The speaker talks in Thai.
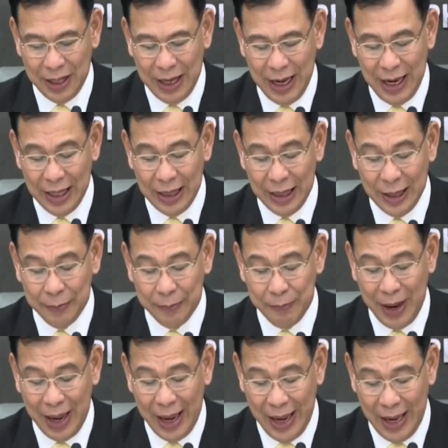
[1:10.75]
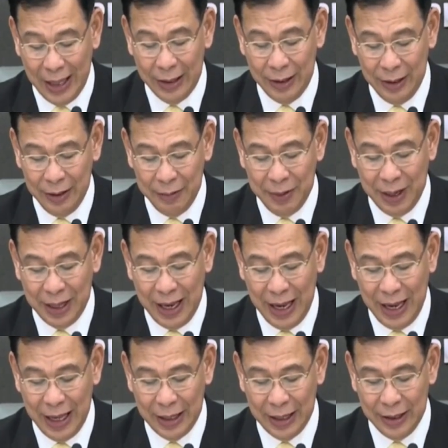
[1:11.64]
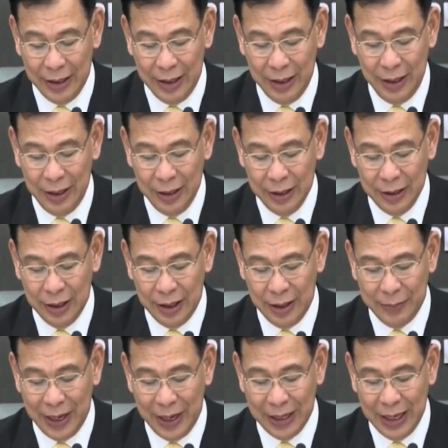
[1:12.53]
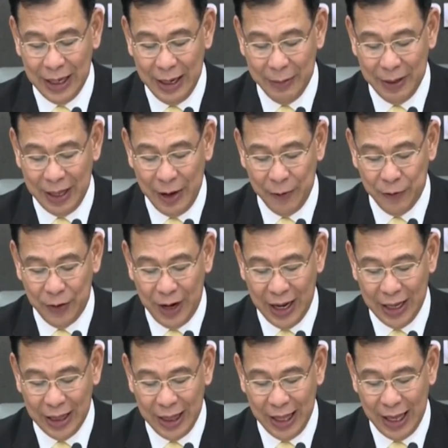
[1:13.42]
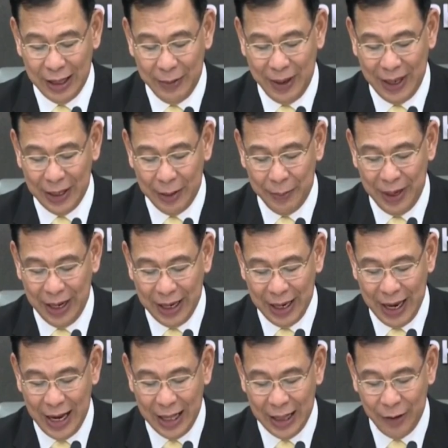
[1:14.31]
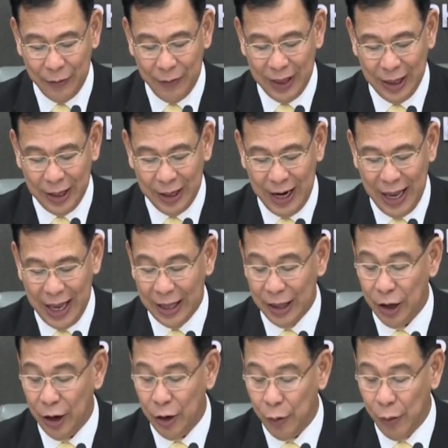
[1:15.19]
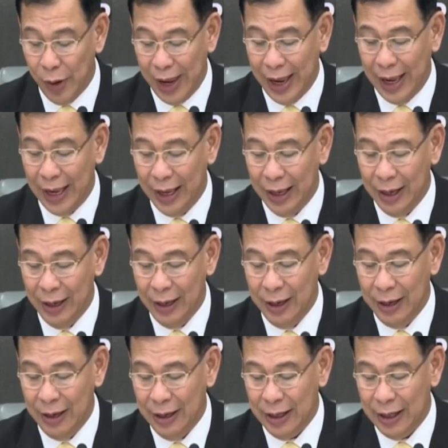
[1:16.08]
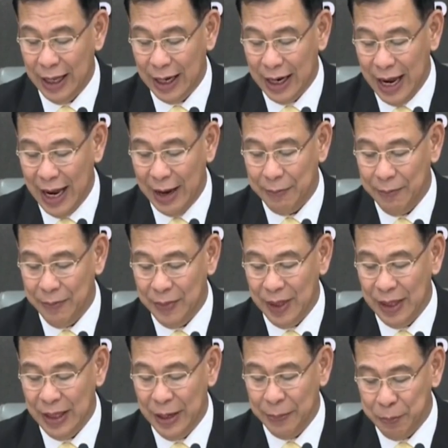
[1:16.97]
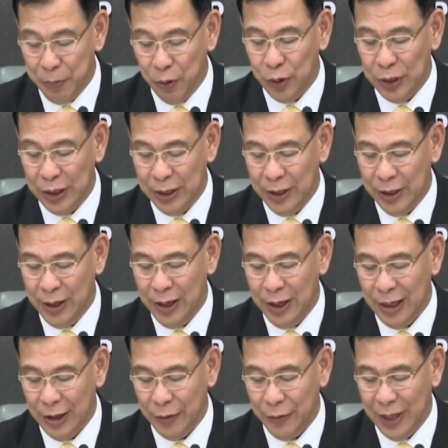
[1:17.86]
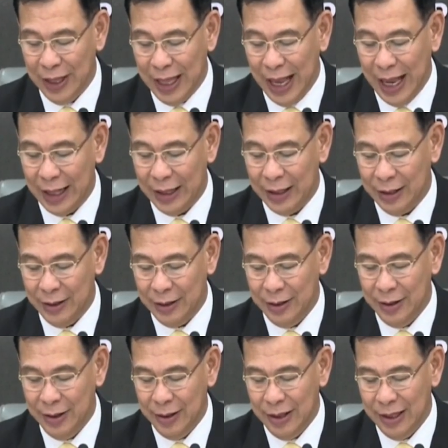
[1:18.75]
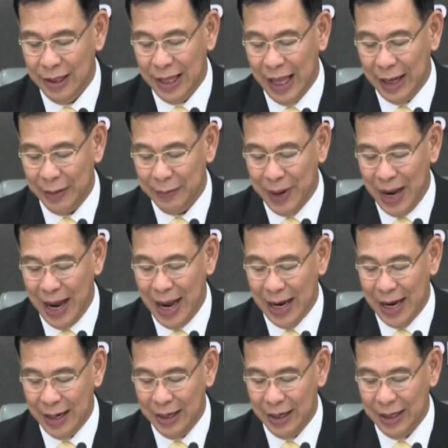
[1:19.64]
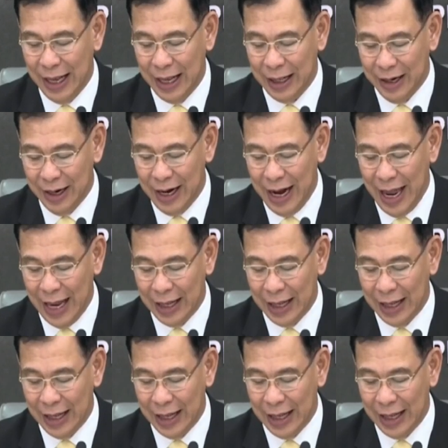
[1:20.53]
หนึ่งร้อยคนนะคะอัตราป่วยสะสมเพิ่มมากกว่าห้าร้อยถ้าหากว่าเดินทางมาจากพื้นที่เสี่ยงก็ขอให้เฝ้าระวังตอนนี้ยุโรปหลายประเทศกลายเป็นพื้นที่ที่น่ากังวลไปแล้